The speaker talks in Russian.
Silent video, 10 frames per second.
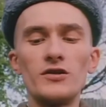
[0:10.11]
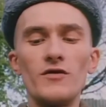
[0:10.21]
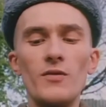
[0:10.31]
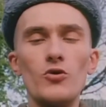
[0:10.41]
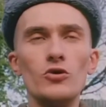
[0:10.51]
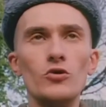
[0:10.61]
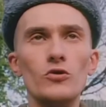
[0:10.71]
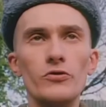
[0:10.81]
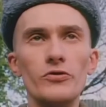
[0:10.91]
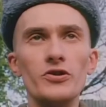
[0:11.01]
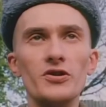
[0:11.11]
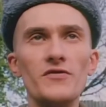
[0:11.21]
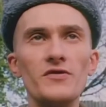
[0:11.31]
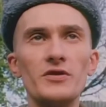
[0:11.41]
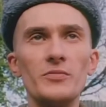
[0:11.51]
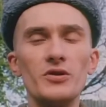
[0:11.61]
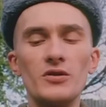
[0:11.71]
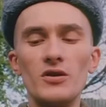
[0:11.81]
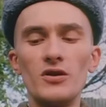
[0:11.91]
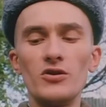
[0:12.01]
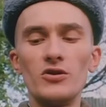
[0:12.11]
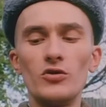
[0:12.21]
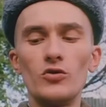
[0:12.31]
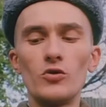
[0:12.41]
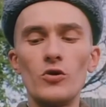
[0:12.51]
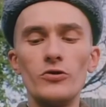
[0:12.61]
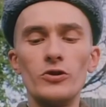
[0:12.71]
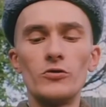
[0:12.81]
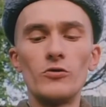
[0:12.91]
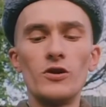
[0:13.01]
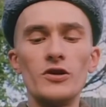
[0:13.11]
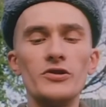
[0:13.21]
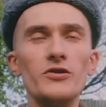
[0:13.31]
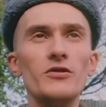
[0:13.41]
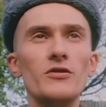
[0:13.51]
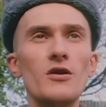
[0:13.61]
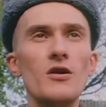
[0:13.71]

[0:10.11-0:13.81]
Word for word: Вот взять меня. Кем я был, а кем я стал?